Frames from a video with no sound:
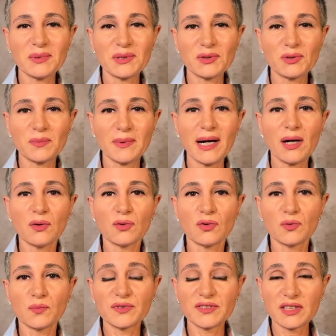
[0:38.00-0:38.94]

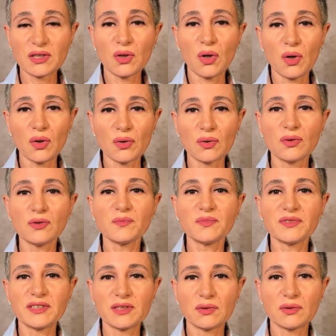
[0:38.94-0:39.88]
Pietropaolo, psicologo,
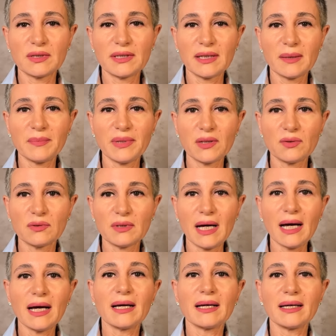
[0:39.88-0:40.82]

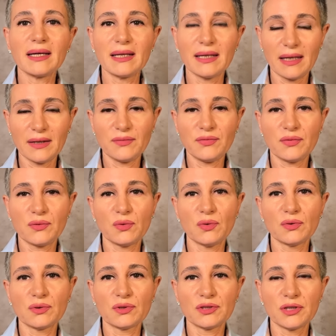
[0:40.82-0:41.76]
psicoterapeuta e life
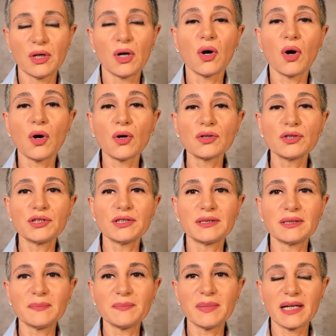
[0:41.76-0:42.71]
coach. Oggi
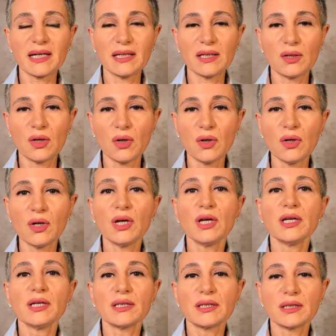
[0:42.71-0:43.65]
ti parlerò
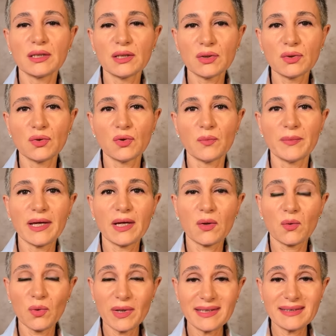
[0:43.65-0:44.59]
di come
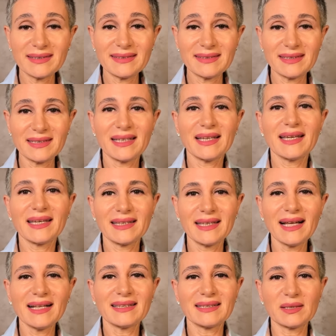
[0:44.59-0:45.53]
questi ed
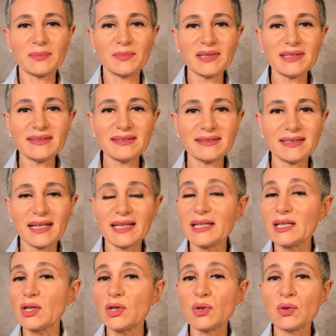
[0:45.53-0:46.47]
altri
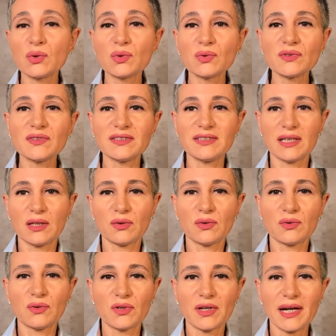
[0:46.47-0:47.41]
pensieri non
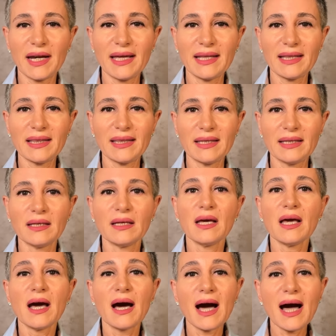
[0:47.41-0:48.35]
siano corretti,
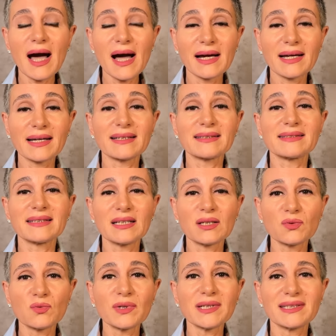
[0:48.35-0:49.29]
anche se
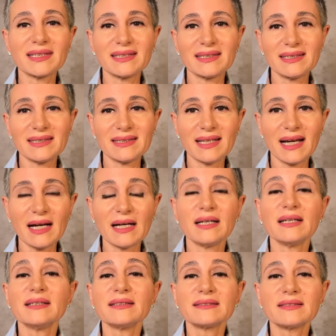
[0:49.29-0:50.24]
la tua identità
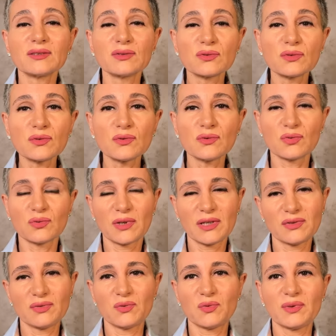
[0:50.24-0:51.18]
si struttura
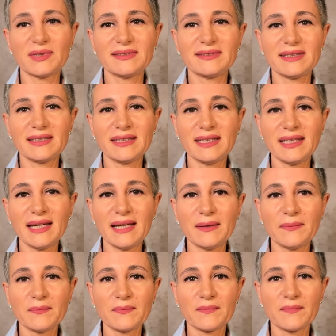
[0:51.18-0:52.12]
su queste idee.